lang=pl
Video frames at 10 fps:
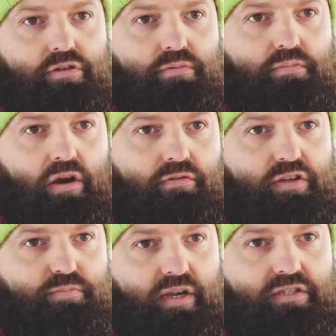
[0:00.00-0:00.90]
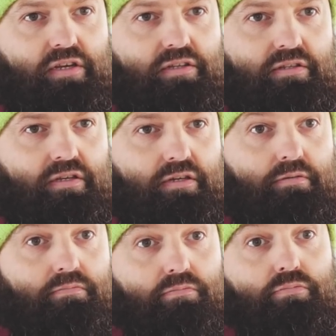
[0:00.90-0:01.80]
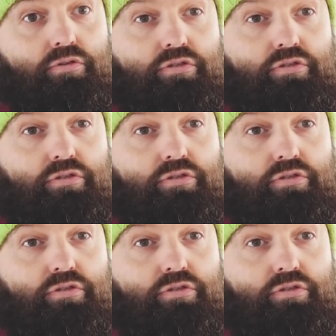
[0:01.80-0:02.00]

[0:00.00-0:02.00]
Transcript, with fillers: żeby malować pracę innych, bo